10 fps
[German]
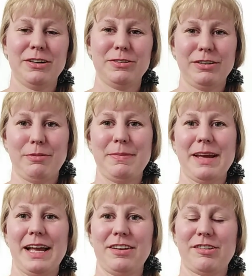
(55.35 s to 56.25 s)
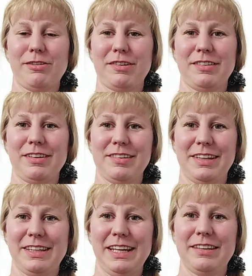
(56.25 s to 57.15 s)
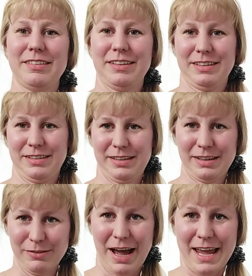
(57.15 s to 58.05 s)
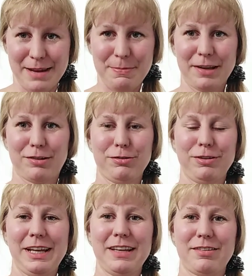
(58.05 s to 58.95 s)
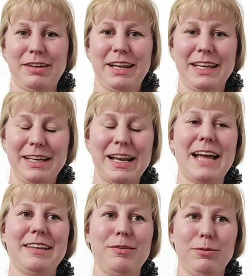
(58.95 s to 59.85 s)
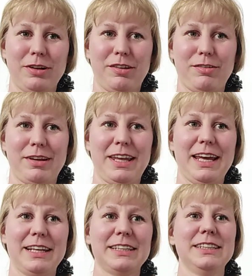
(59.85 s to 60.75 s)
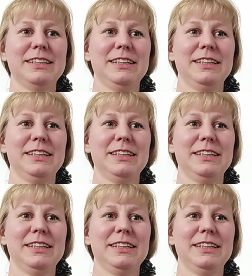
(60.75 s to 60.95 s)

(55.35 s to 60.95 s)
Und ich habe mich auch entschlossen, dass ich nicht nur eine Person nenne, sondern die Leute, die wo dazu kehren.